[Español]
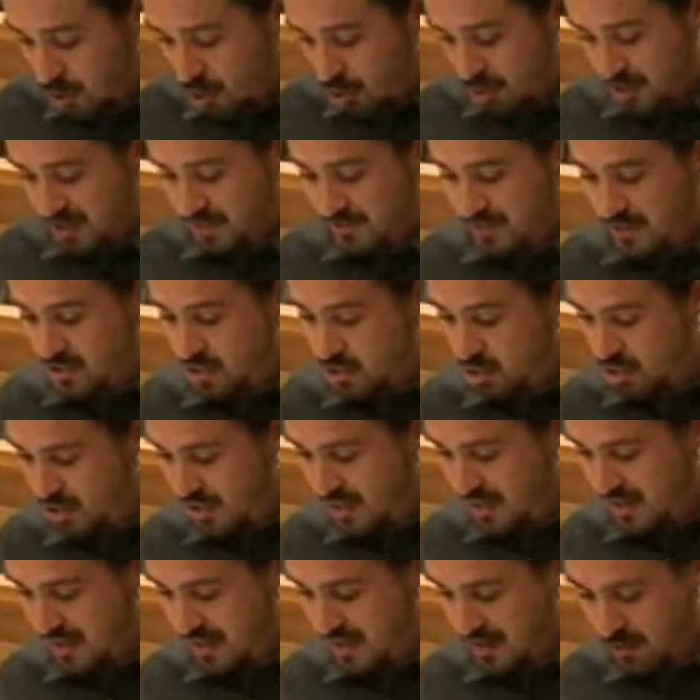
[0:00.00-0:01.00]

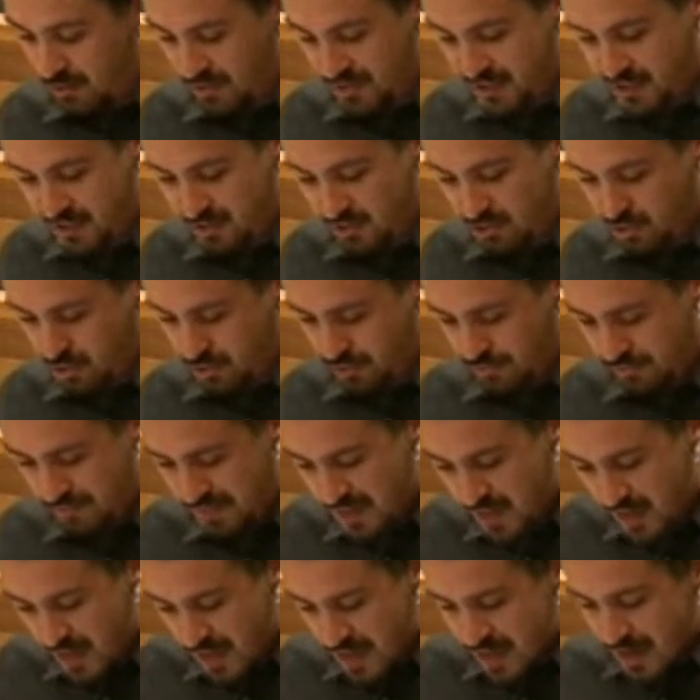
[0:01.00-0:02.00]
Smithsonian de Washington
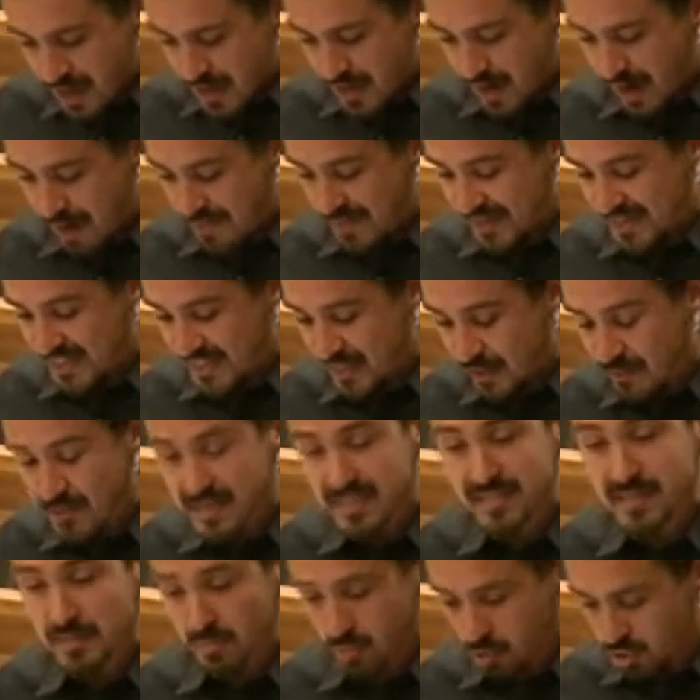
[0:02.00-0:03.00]

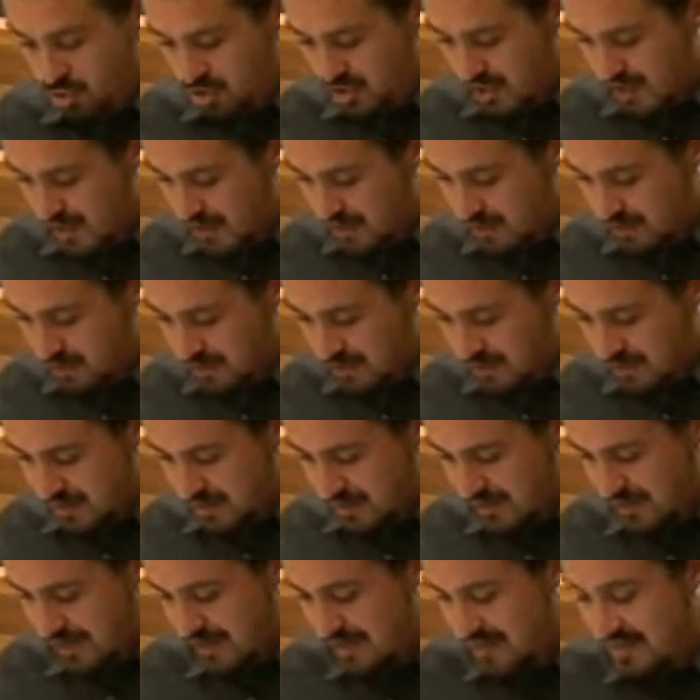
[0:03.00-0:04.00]
aprestábanse a mostrar eh,
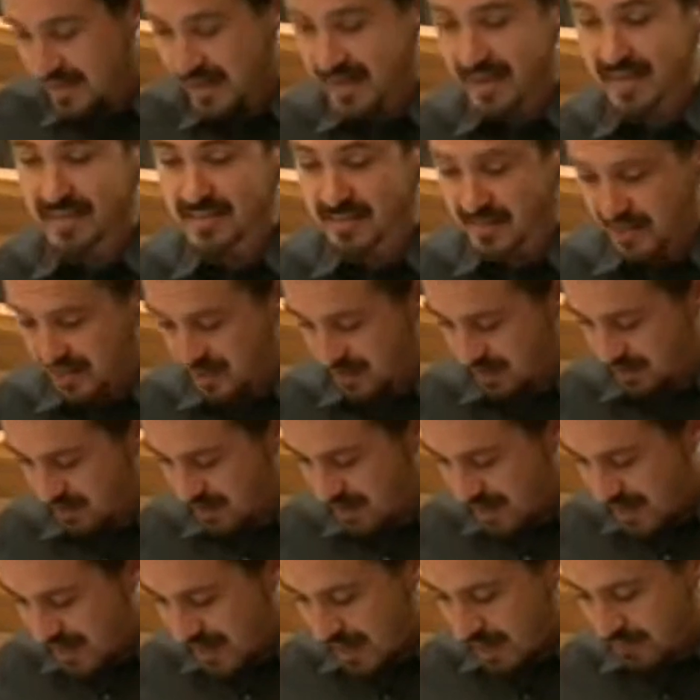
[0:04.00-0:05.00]
el interés
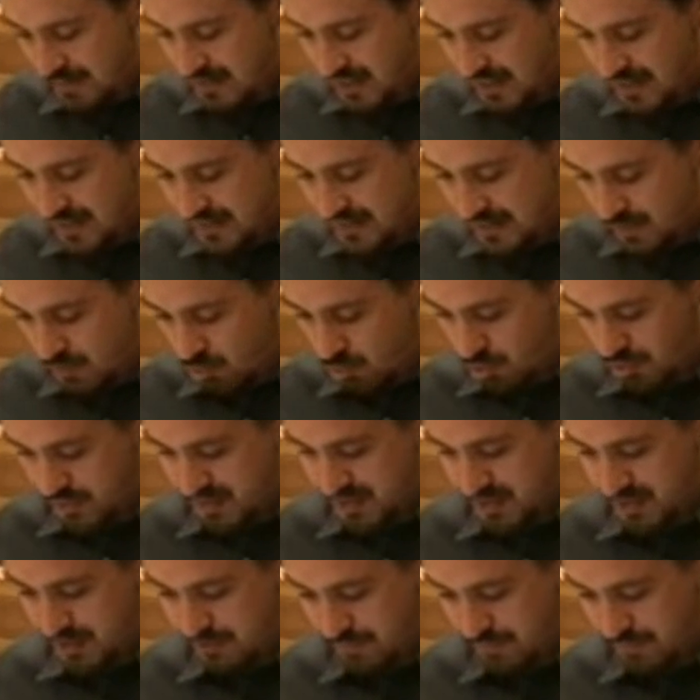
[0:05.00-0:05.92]
en, captar esta muestra.